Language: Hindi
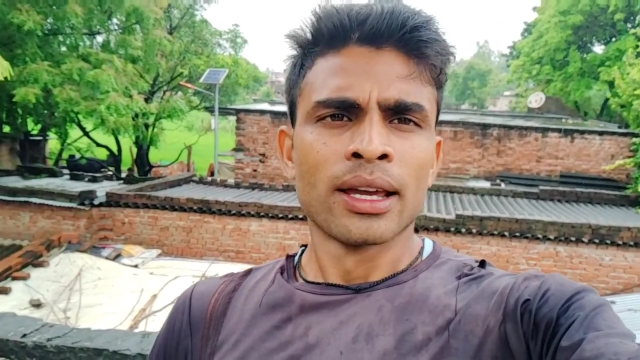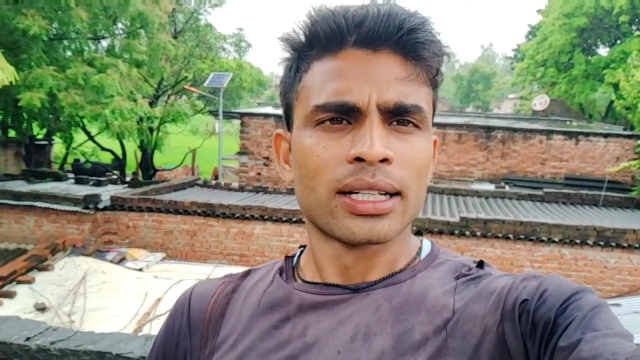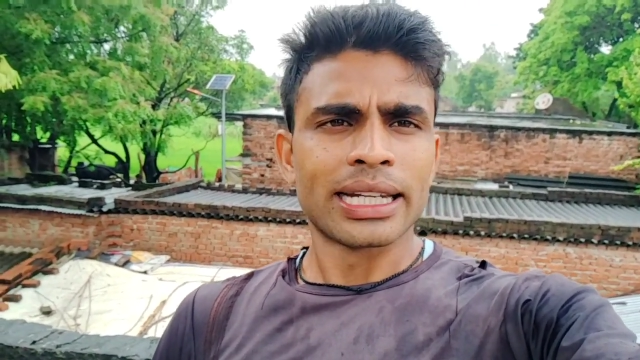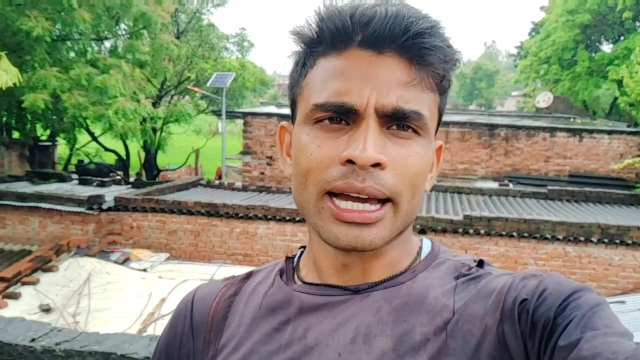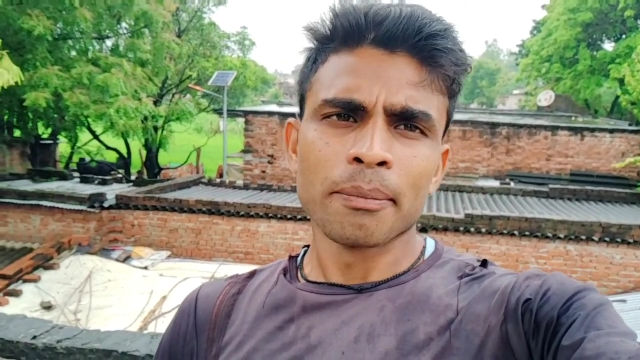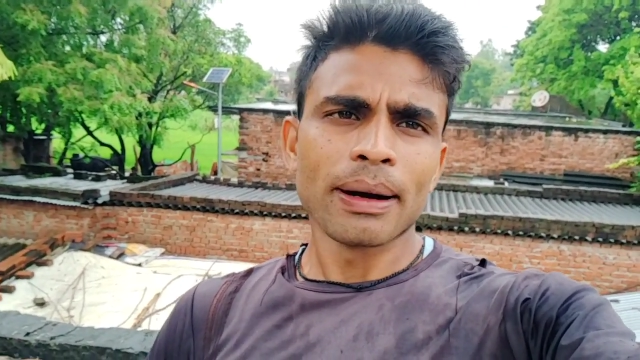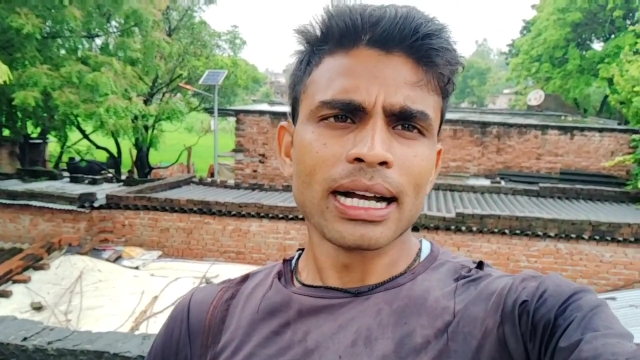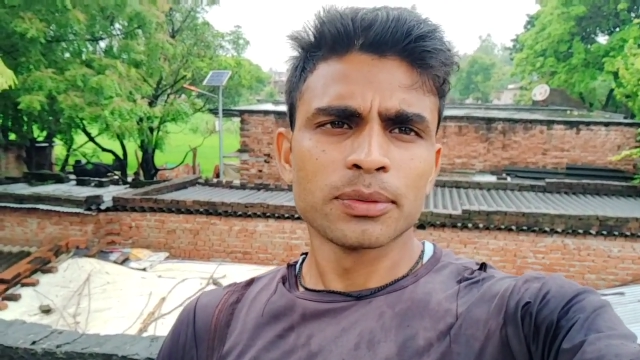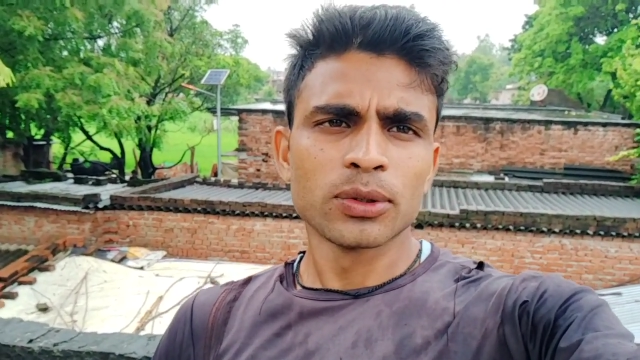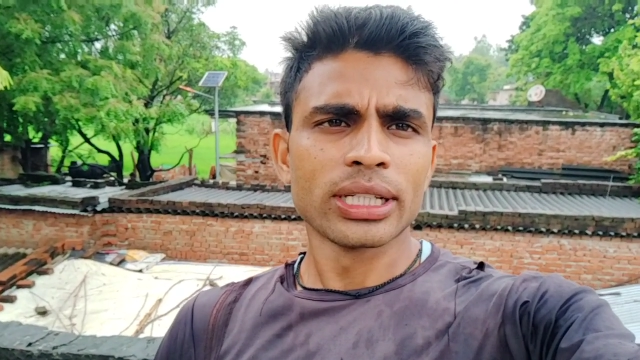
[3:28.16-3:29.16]
टाइम
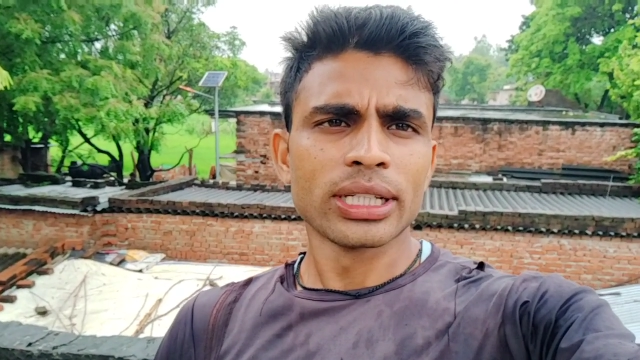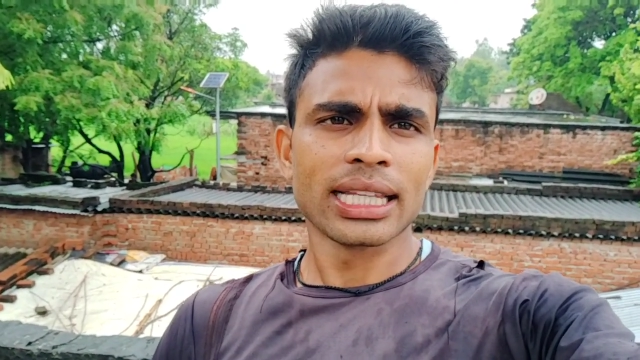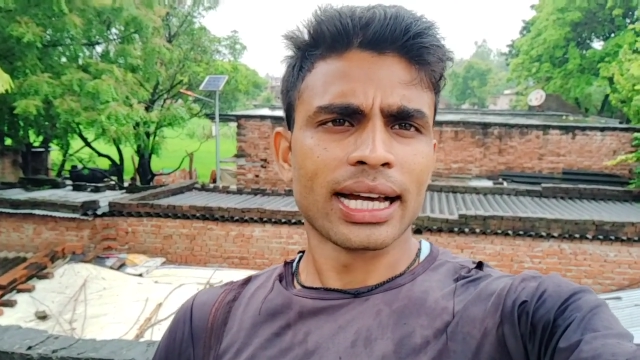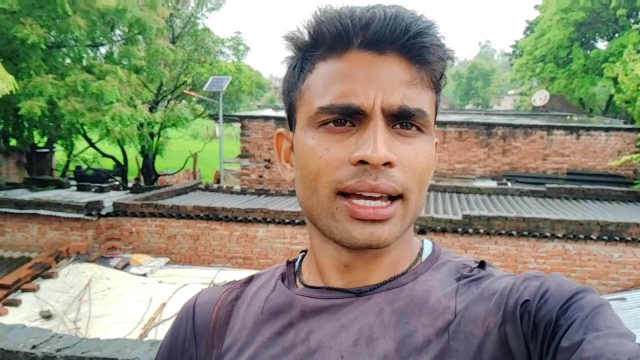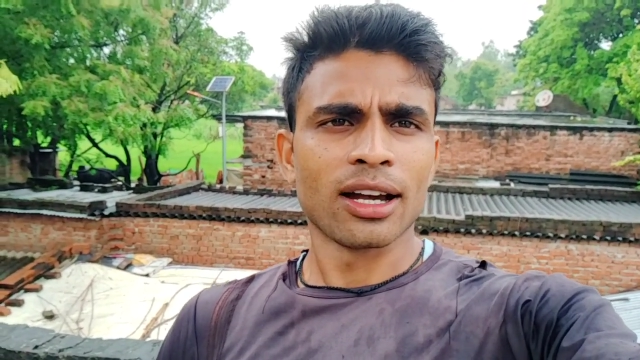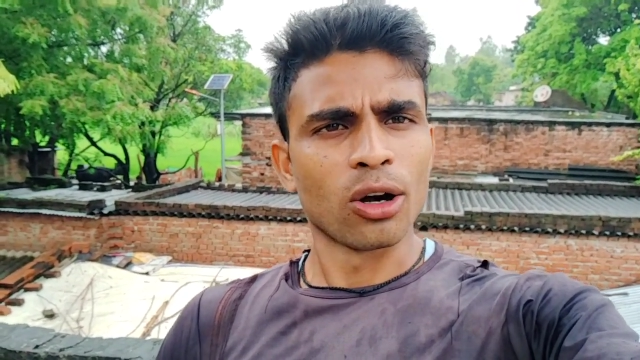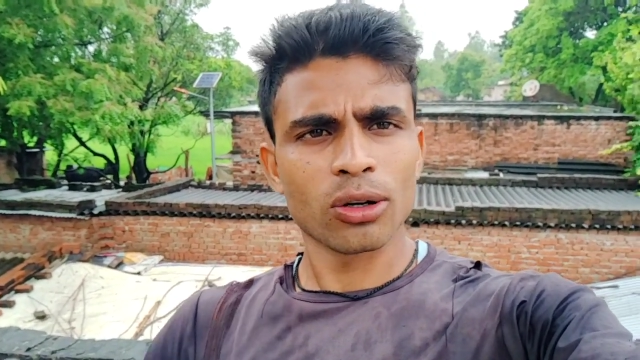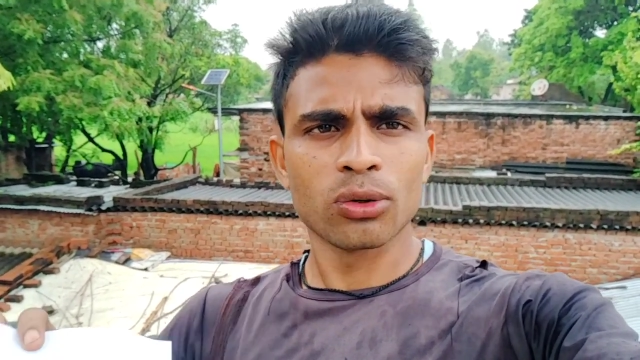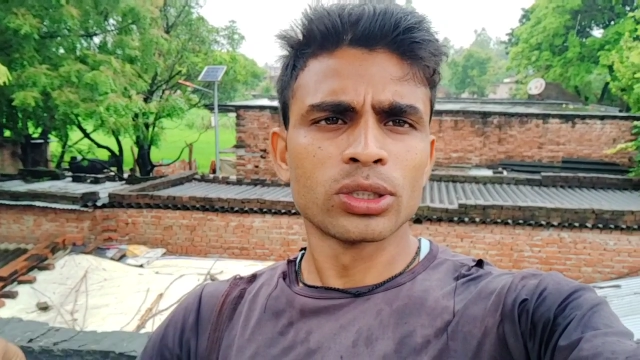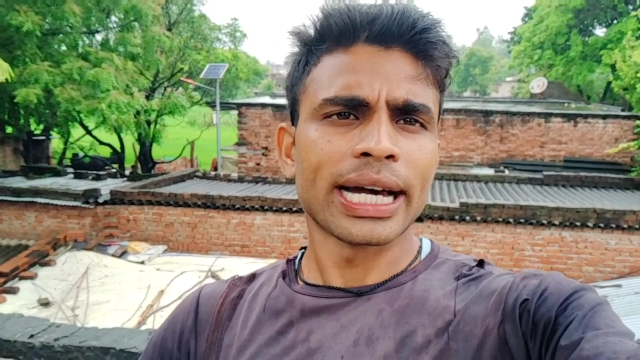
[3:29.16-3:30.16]
पास भी हो जाता है और
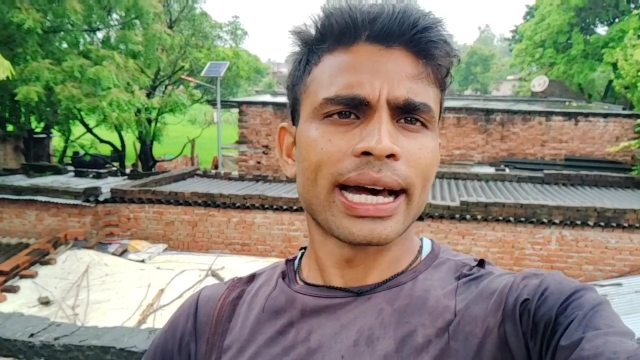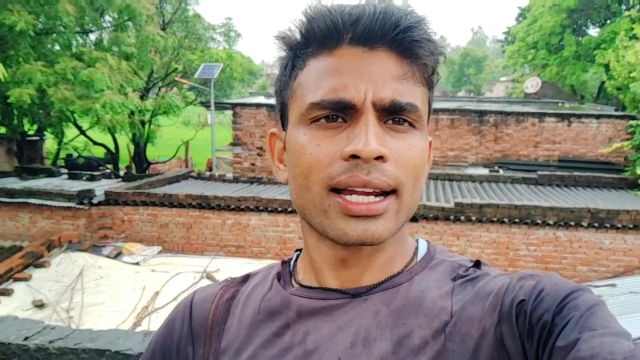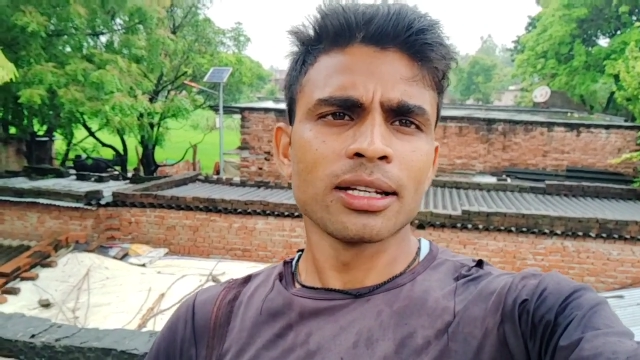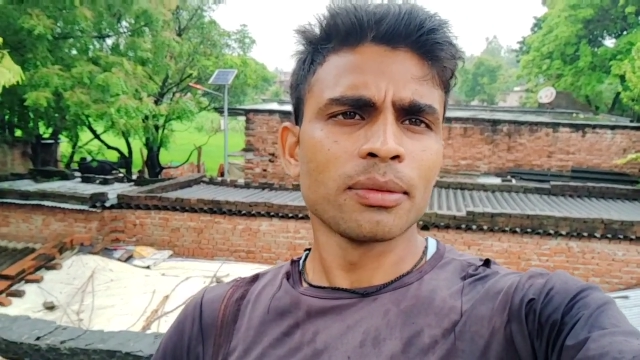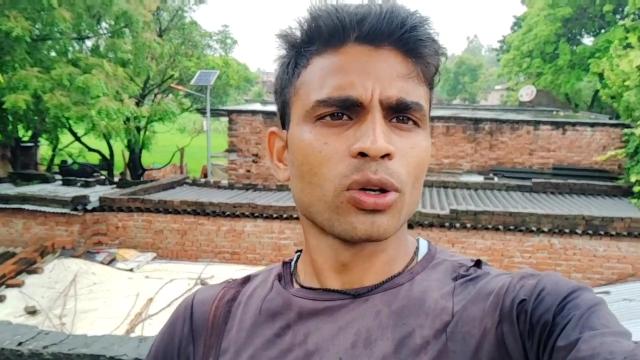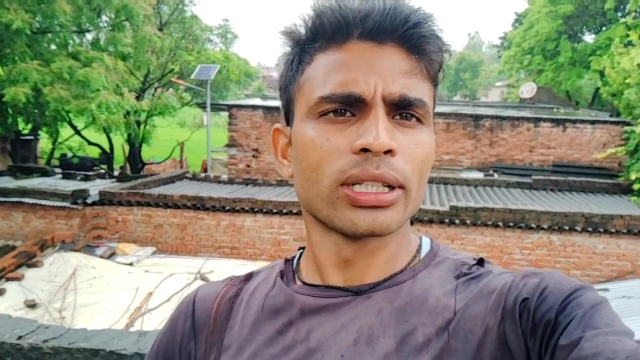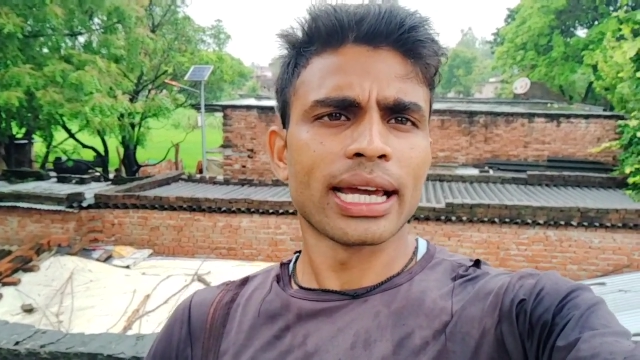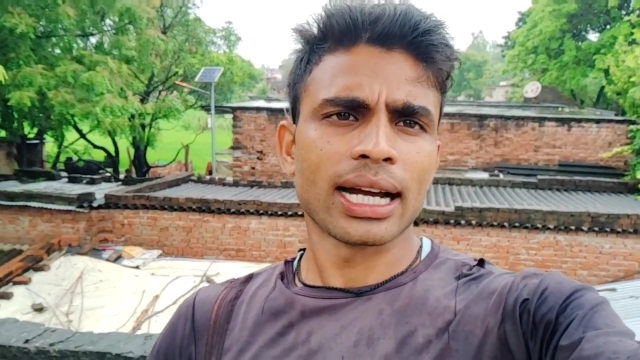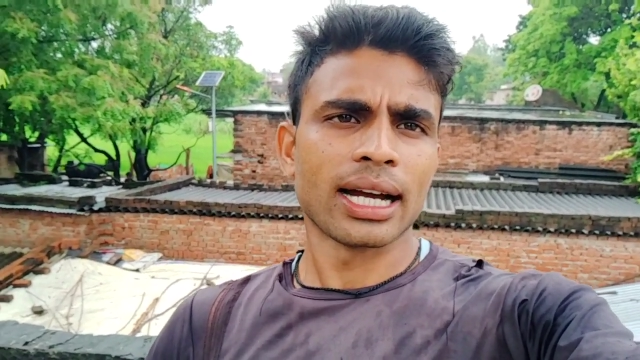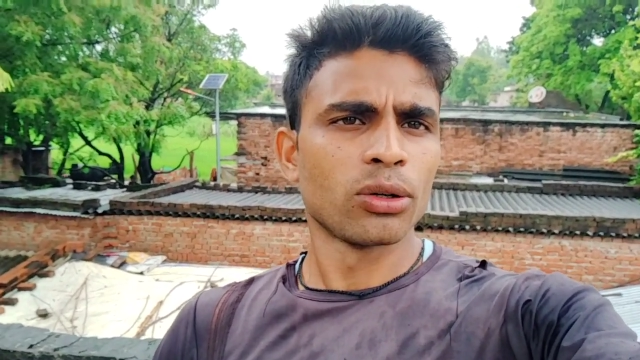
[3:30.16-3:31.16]
कुछ अर्निंग भी हो जाएगा